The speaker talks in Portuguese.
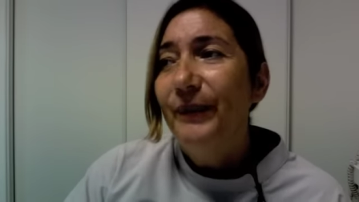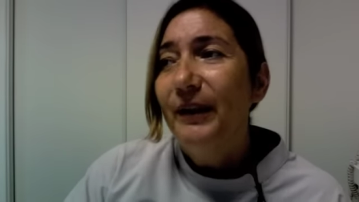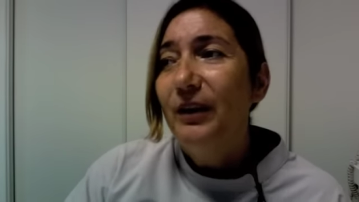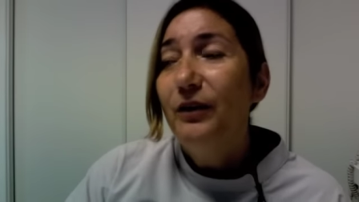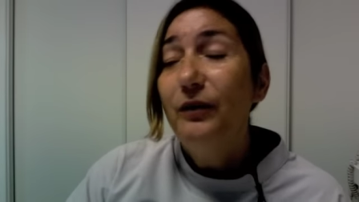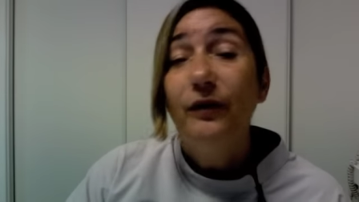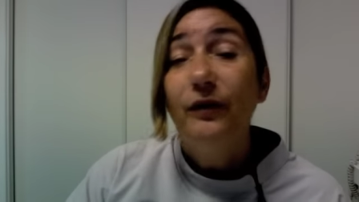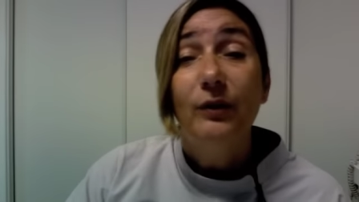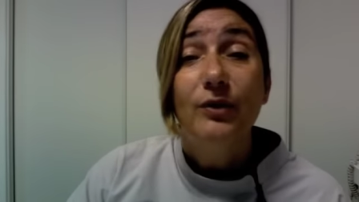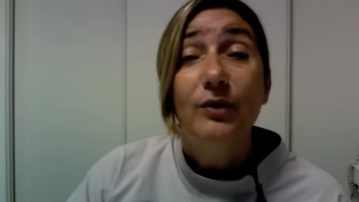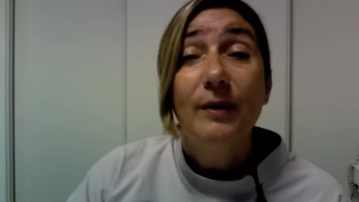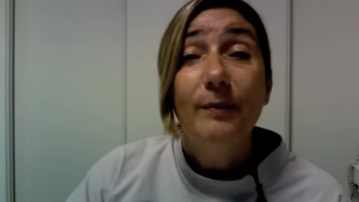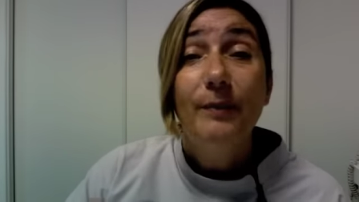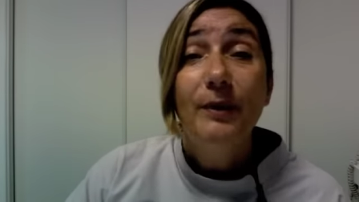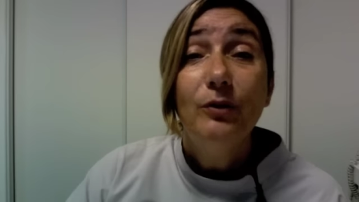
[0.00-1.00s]
Enfim, o Zé
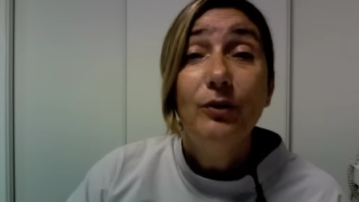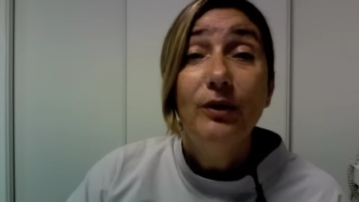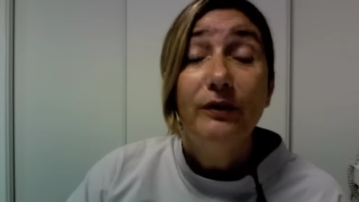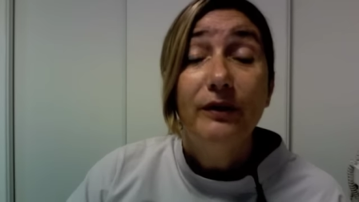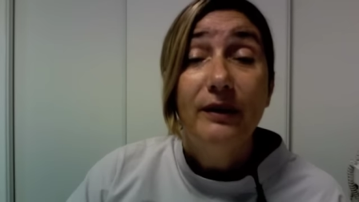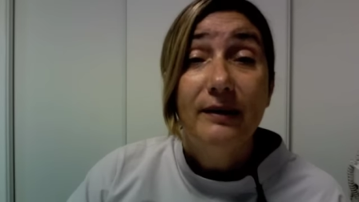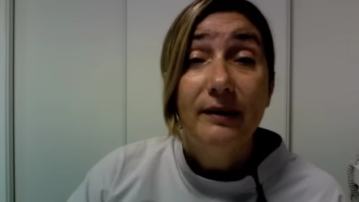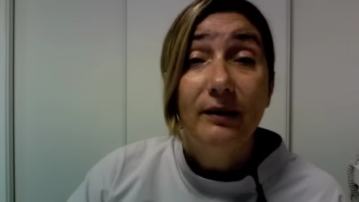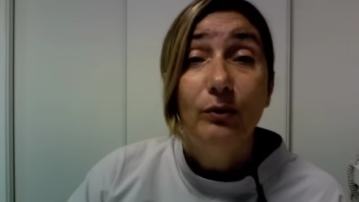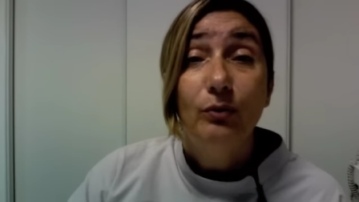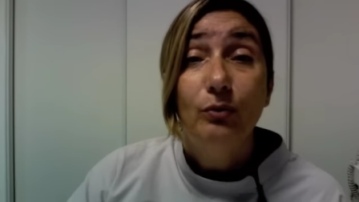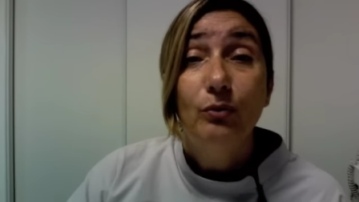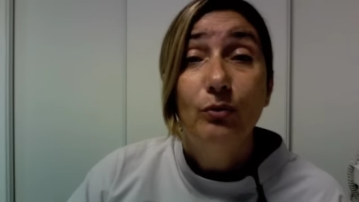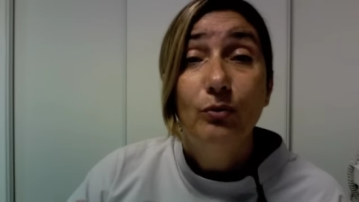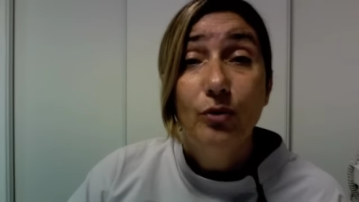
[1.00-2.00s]
Pedro está fazendo
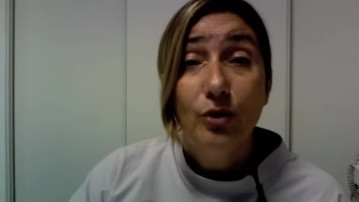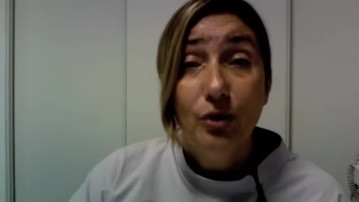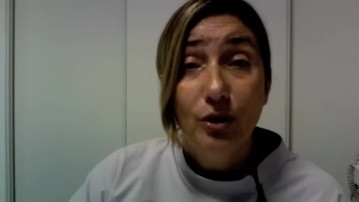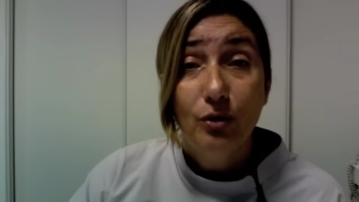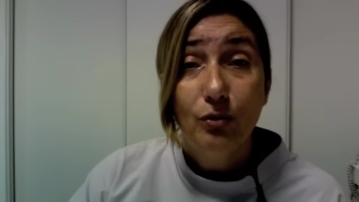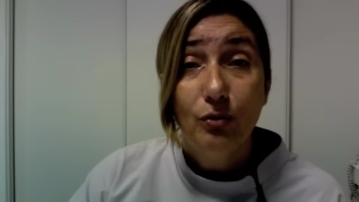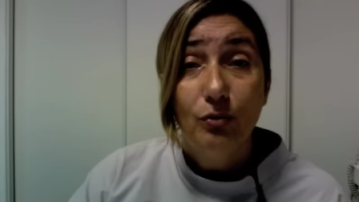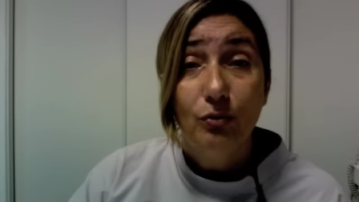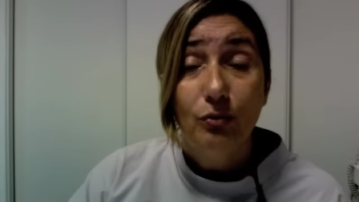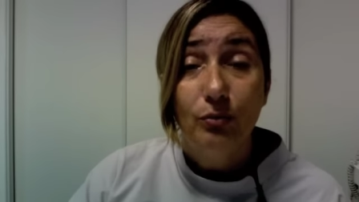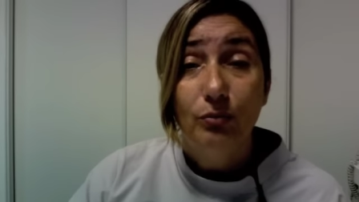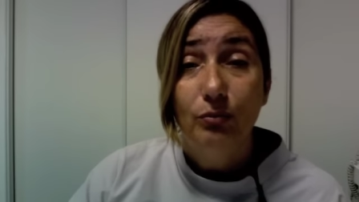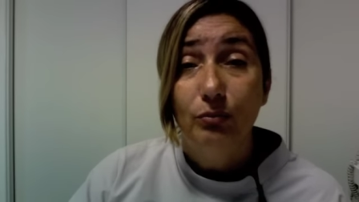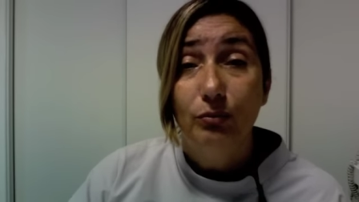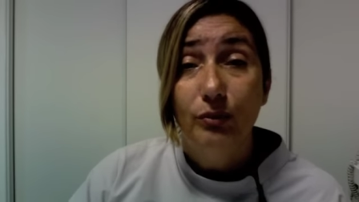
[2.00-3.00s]
um disco,
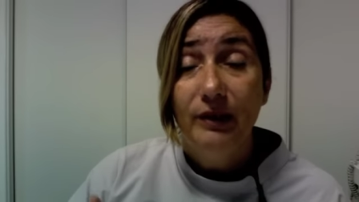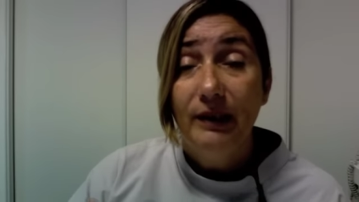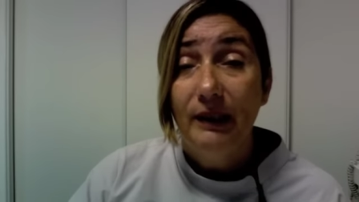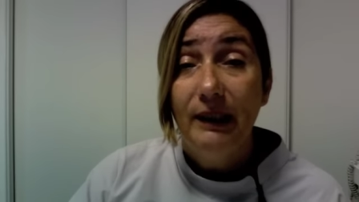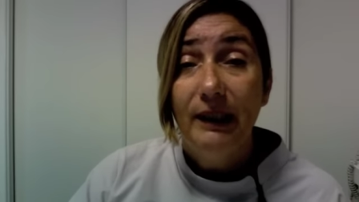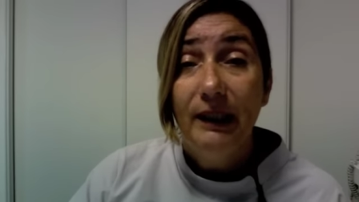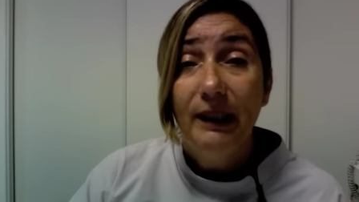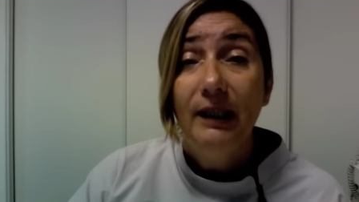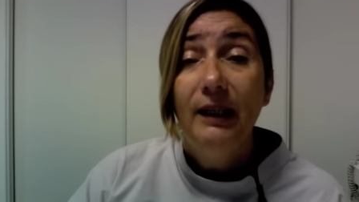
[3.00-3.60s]
um CD,